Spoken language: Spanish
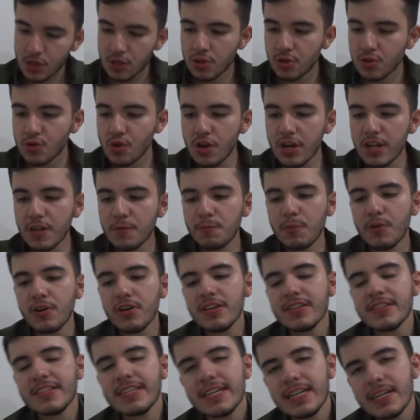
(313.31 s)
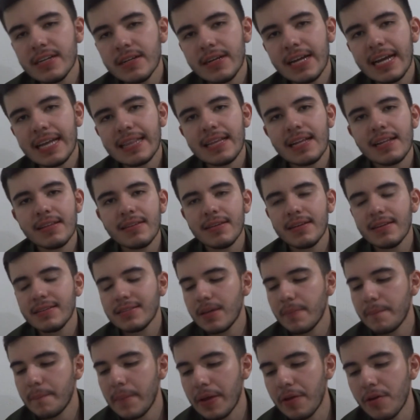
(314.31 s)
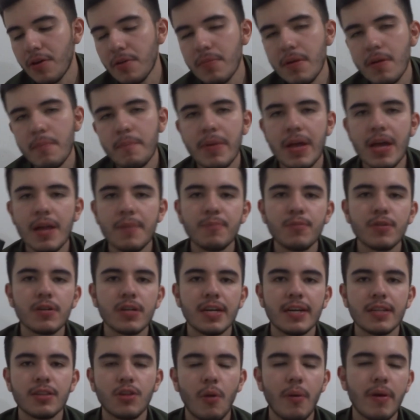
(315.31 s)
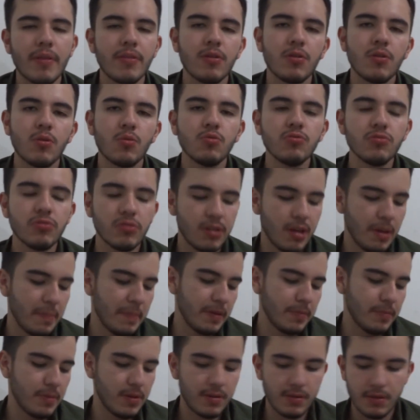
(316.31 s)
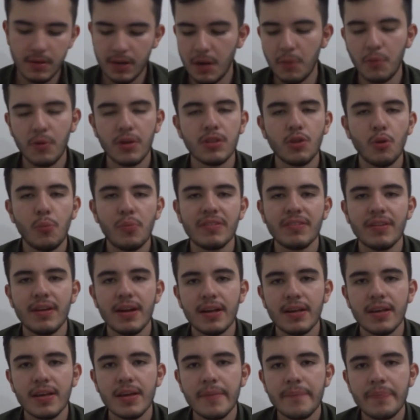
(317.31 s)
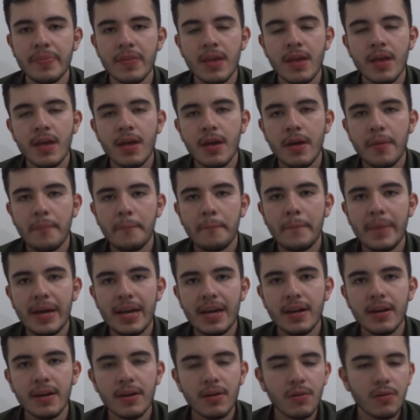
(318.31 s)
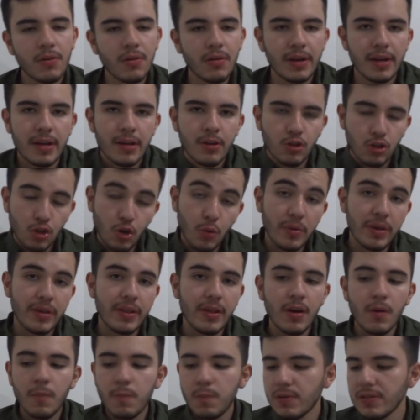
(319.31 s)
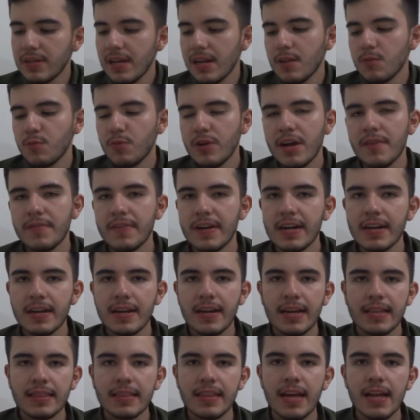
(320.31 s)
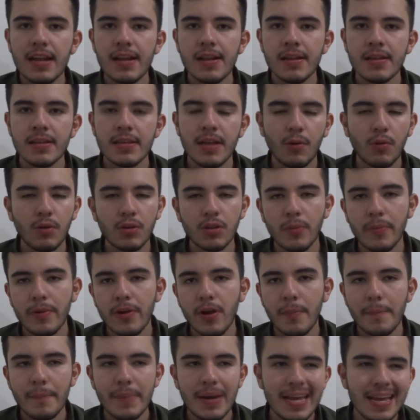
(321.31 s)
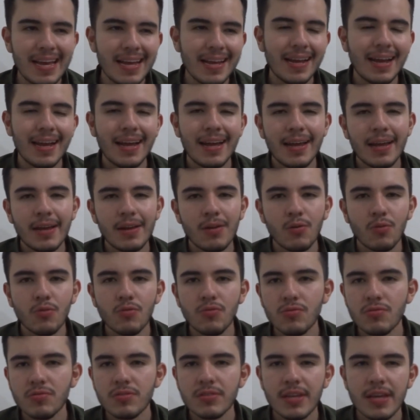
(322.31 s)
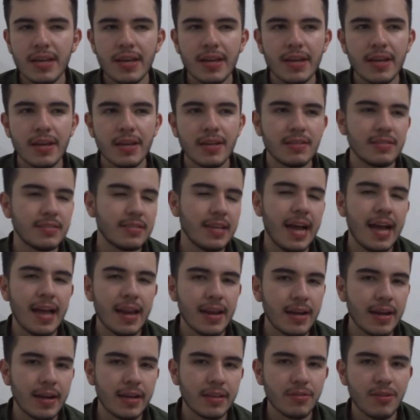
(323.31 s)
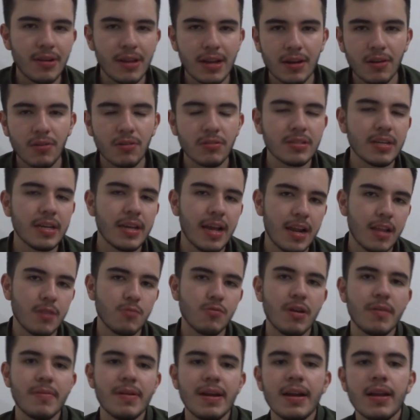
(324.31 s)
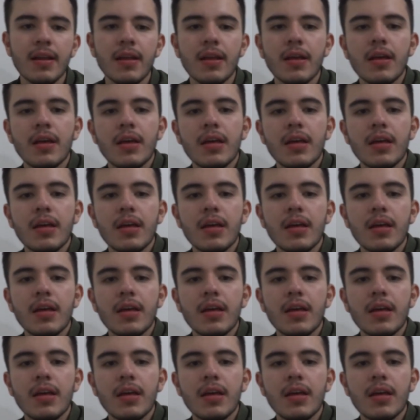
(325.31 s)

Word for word: No les puedo decir qué tal se desempeñó en mi piel porque todavía no lo uso, nada más me lo acabo de atomizar aquí. Pero en otro video pues ya les voy a hablar qué tal, ya cuando me lo aplique, lo use y salga y toda la cosa, ya les voy a hablar